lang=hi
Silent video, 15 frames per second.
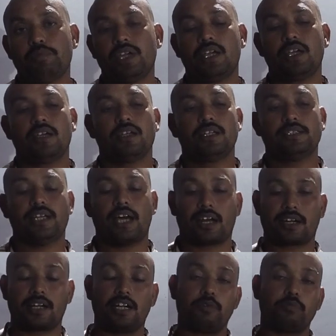में
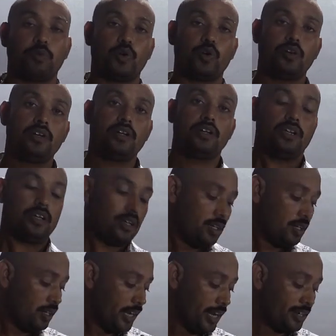झारखंड बोर्ड
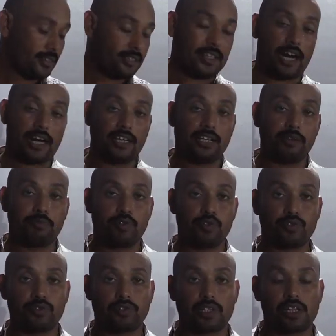एन
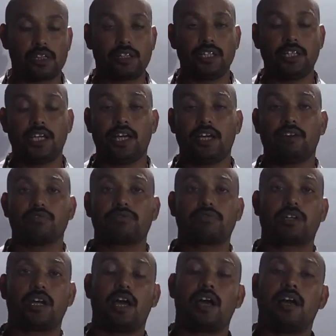बुक जो चलती है
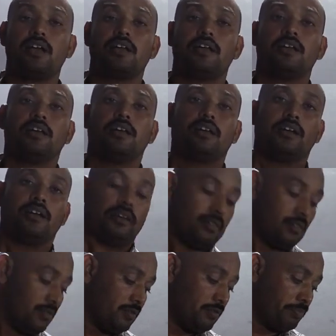उसका
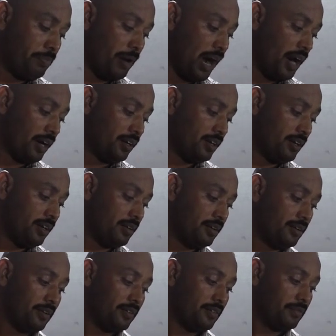पाठ
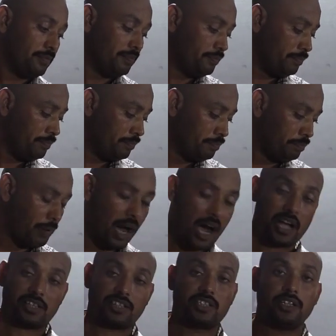
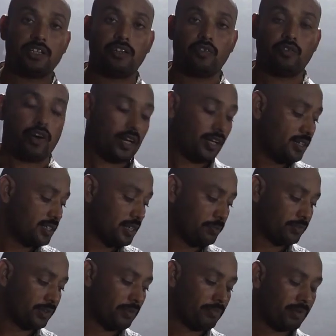पाँच वर्ग
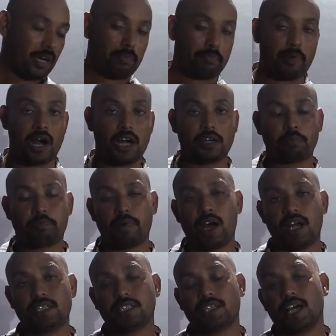सप्तम का पाठ
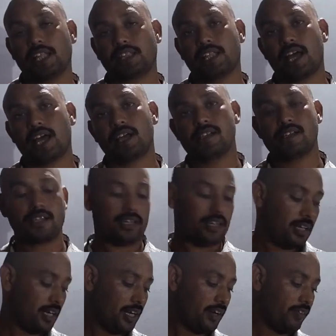पाँच घातांक
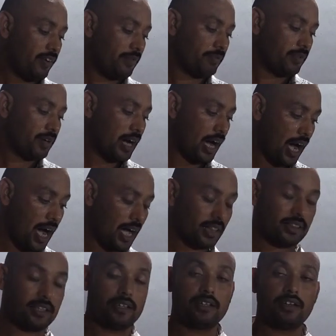एवं
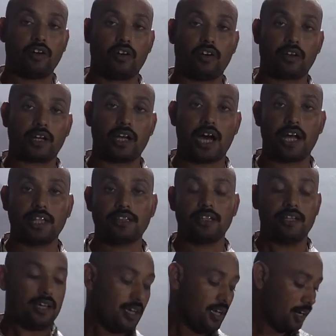घात और घात
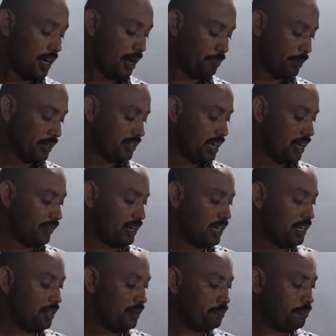का
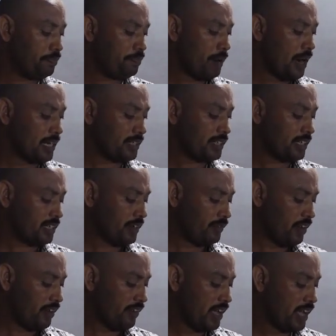प्रश्नावली पाँच
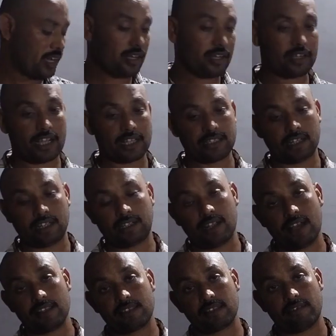दशमलव एक का
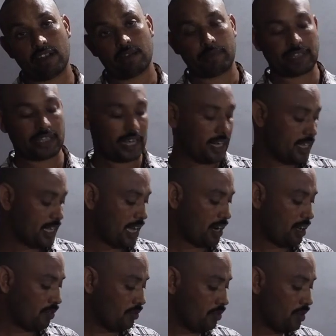छठा सवाल बताने जा
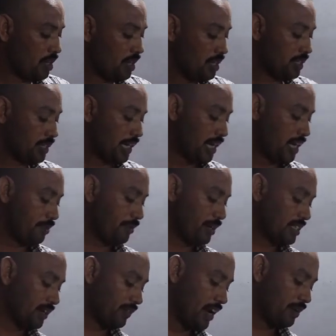रहा हूँ छः
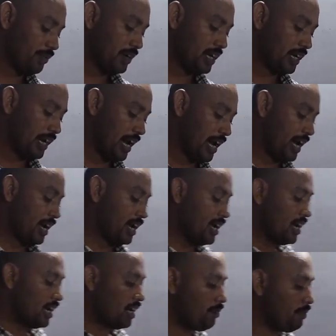नंबर सवाल में लिखा है
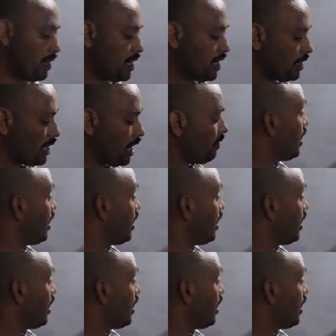निम्नलिखित का